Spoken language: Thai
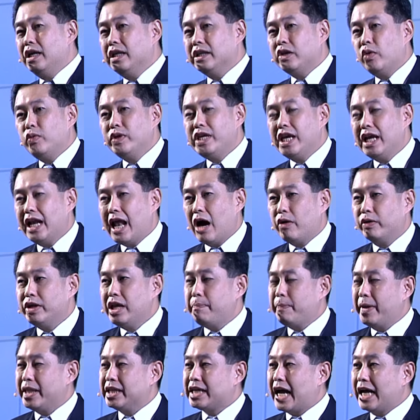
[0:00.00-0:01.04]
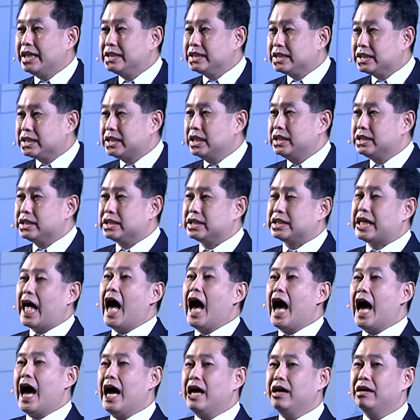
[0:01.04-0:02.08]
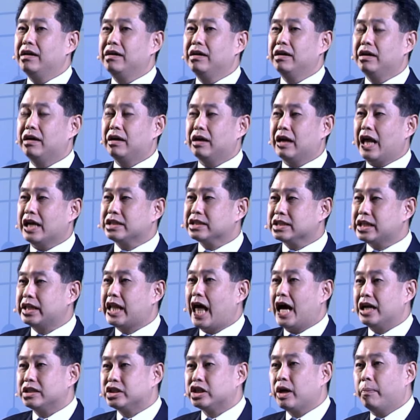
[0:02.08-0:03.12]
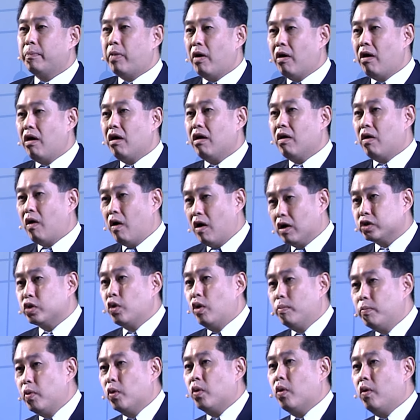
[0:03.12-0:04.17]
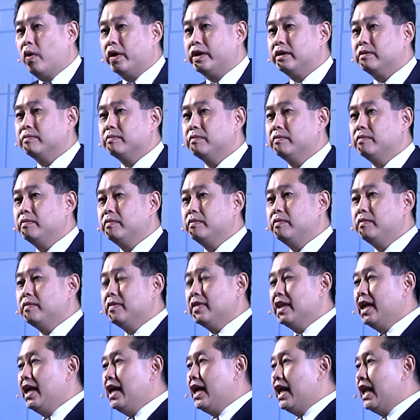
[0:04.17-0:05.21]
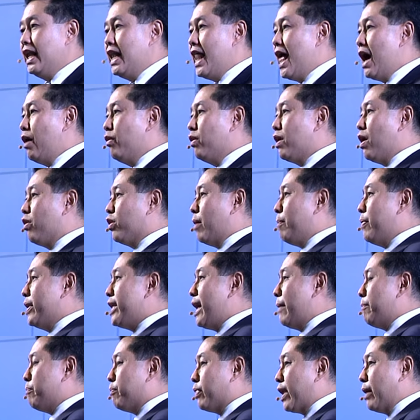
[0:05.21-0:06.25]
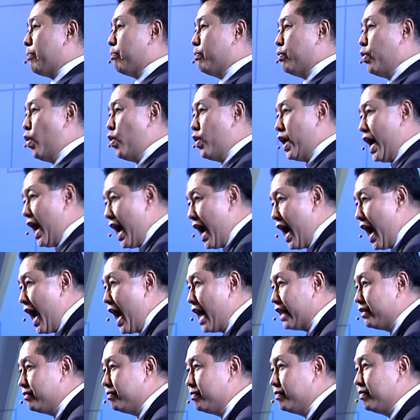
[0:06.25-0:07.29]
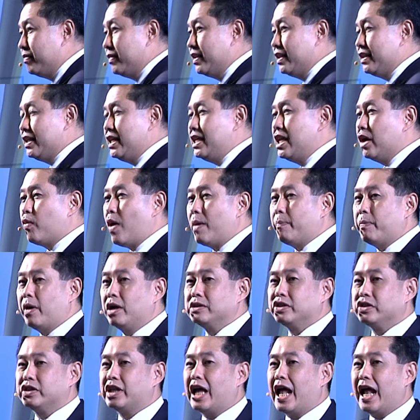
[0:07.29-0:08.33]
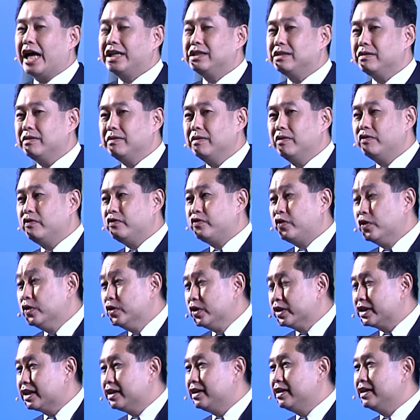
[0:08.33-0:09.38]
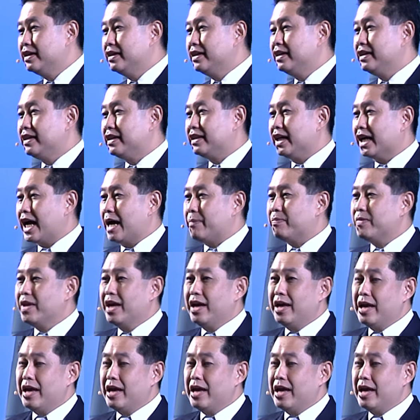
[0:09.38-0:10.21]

เทคโนโลยีเหล่านี้เป็นการศึกษาลักษณะเฉพาะของตัวบุคคลแล้วเราก็พยายามปรับปรุงอาหารที่เรียกว่า personalized food นะครับ